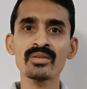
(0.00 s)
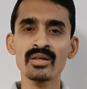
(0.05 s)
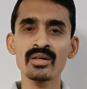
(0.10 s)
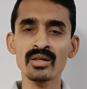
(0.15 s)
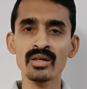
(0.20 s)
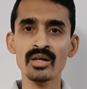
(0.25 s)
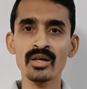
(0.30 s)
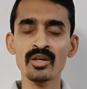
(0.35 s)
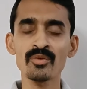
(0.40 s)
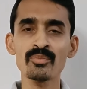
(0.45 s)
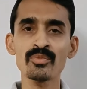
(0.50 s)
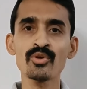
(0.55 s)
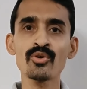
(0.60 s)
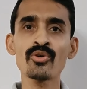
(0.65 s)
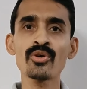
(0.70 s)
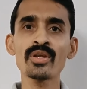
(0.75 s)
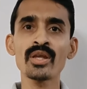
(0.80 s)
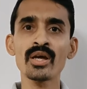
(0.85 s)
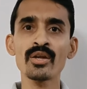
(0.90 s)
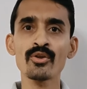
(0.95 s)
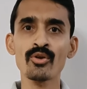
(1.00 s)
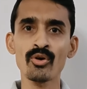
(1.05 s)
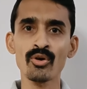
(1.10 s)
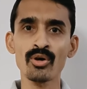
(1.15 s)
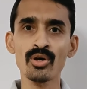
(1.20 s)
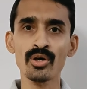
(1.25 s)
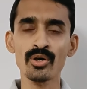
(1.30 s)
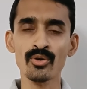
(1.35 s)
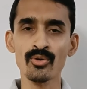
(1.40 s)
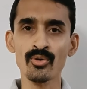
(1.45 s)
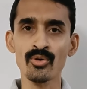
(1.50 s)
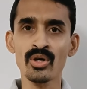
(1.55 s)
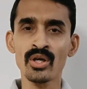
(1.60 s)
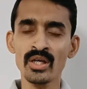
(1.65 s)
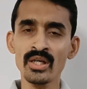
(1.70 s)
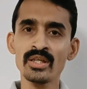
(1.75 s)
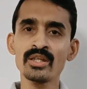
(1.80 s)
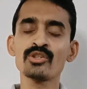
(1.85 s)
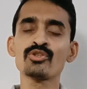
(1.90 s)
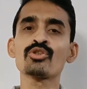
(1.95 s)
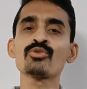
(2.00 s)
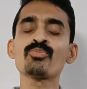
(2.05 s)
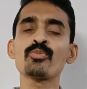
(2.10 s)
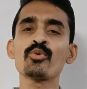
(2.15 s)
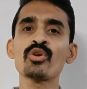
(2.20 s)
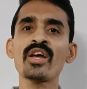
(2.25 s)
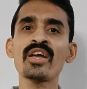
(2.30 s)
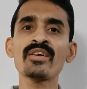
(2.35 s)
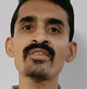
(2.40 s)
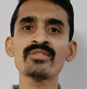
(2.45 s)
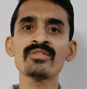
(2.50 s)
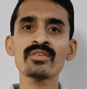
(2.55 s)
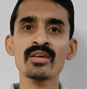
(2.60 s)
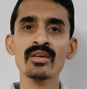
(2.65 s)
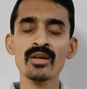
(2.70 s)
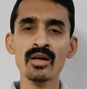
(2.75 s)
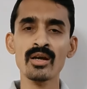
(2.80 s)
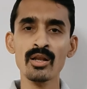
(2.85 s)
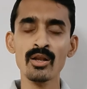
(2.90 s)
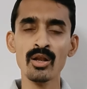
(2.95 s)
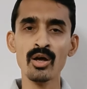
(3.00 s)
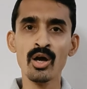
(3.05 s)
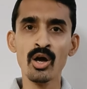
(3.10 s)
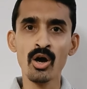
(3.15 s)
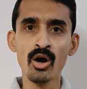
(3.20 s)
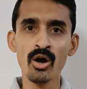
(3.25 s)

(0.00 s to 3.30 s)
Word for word: सहकर्मी हो या नौकर हो ये जो पूरा एक सर्कल